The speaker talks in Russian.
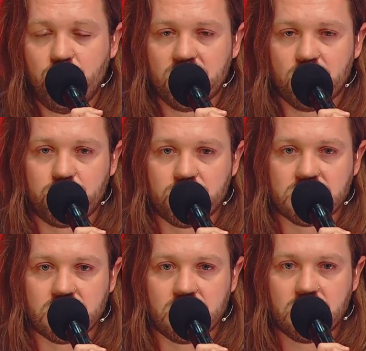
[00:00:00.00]
понял
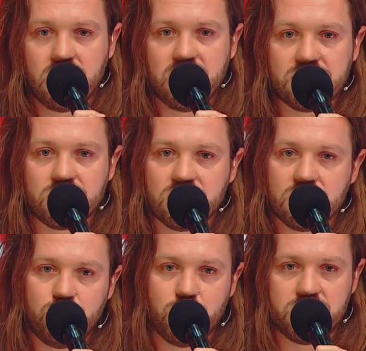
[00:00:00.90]
просто и начал
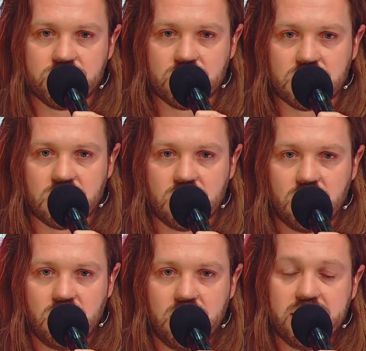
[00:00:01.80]
этим пользоваться.
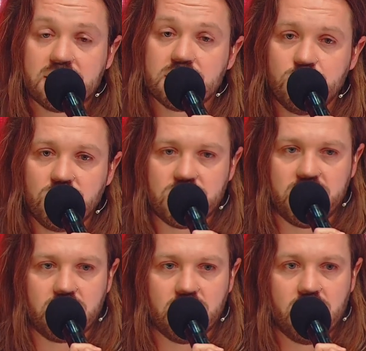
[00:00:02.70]
И это
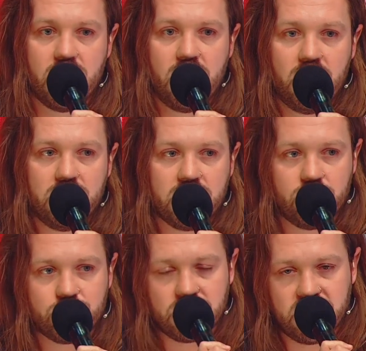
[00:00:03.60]
замечательно. Я
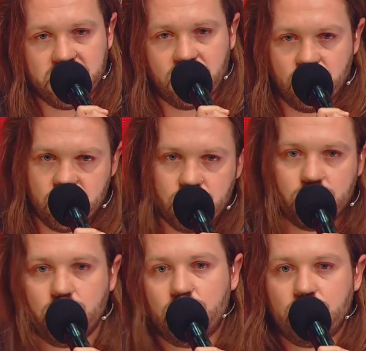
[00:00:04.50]
вам желаю
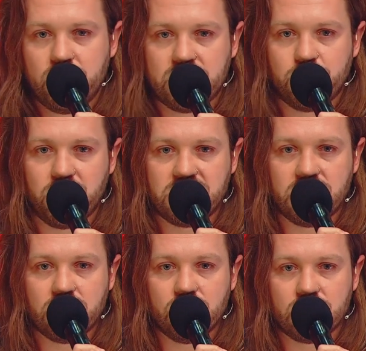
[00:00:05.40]
это
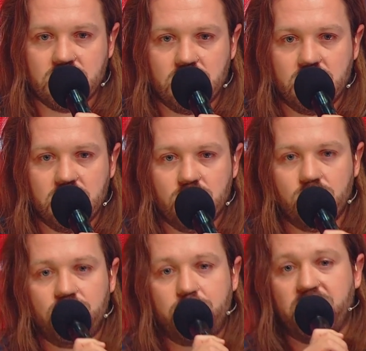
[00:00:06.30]
постигнуть, и
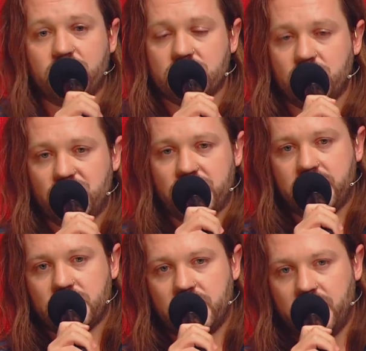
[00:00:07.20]
вы поете
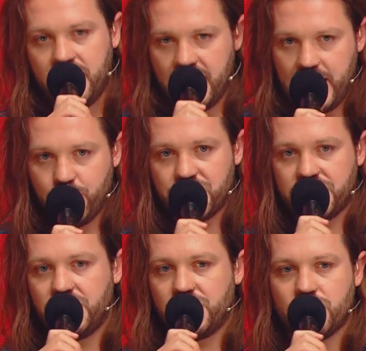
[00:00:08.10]
замечательно, а
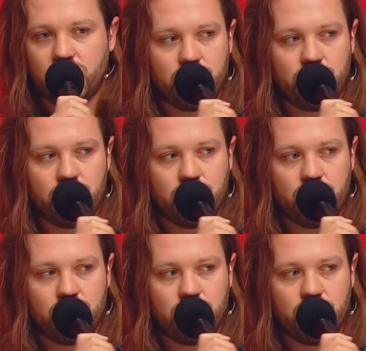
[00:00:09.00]
можете еще